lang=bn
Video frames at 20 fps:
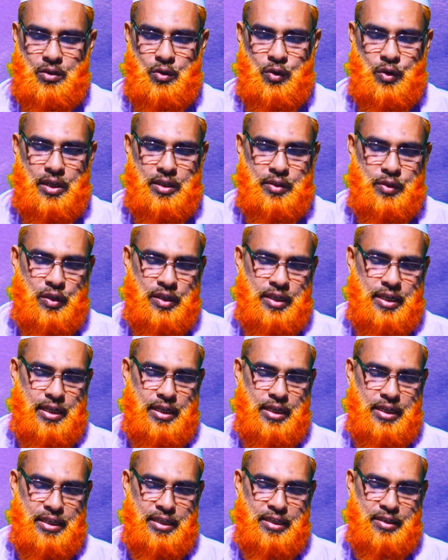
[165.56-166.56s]
করার
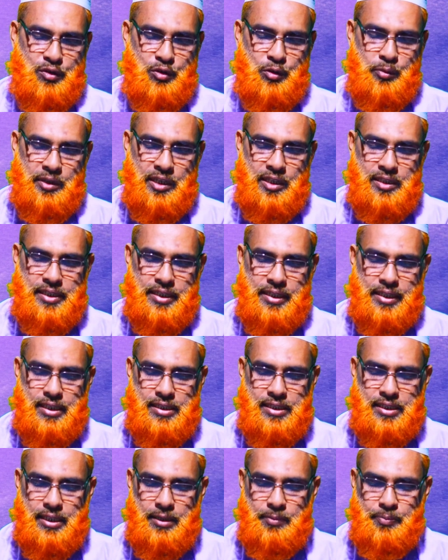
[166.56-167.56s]
দরকার নাই কবিরাজের
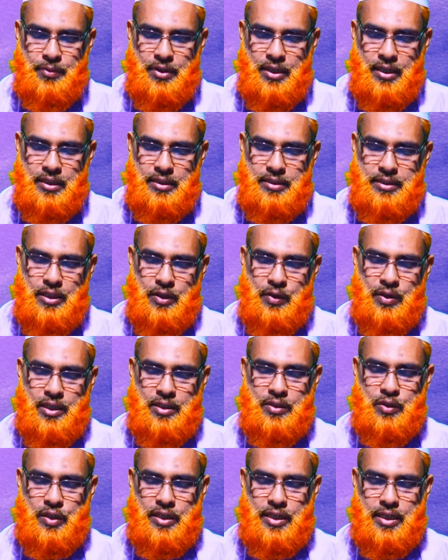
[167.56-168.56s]
কাছে আপনার
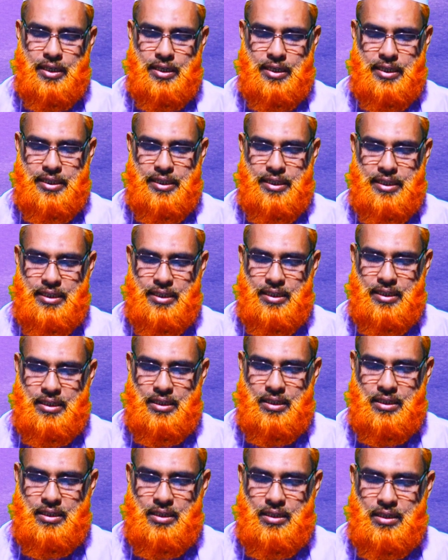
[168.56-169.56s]
যাওয়ার দরকার নাই
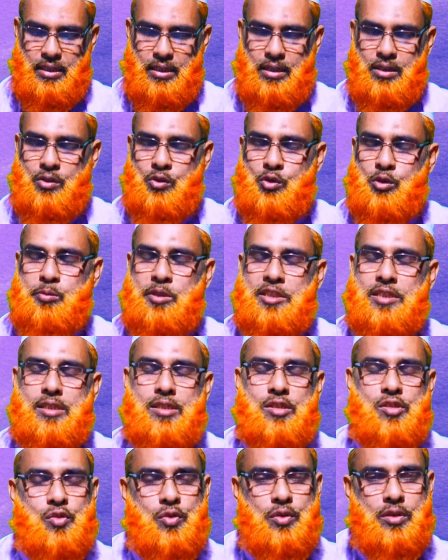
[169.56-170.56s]

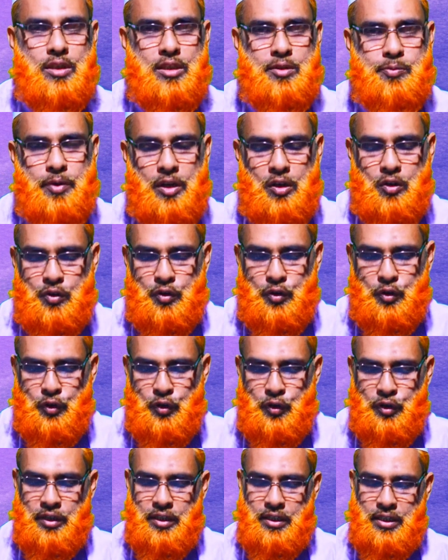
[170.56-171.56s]
নবীজির সুন্নত পালন
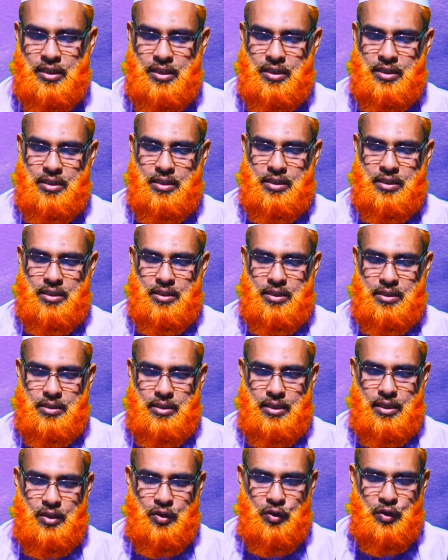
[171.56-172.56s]
করুন
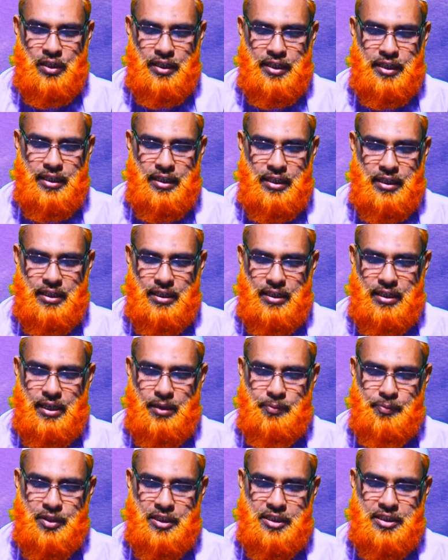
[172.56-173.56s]
তাহলেই
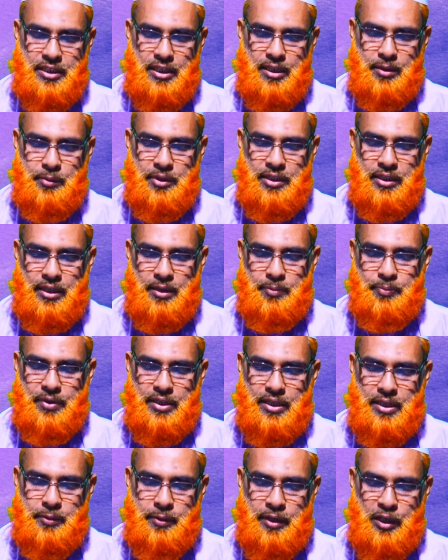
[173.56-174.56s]
আপনার স্বামী
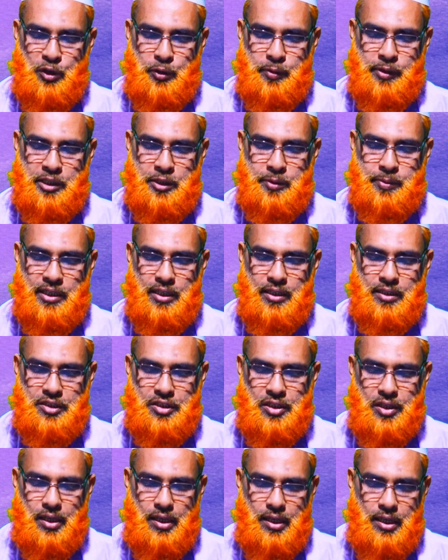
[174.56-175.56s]
আপনাকে ভালোবাসবে
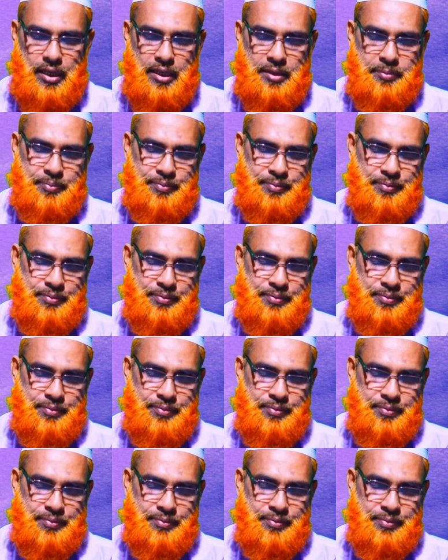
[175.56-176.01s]
ইনশাল্লাহ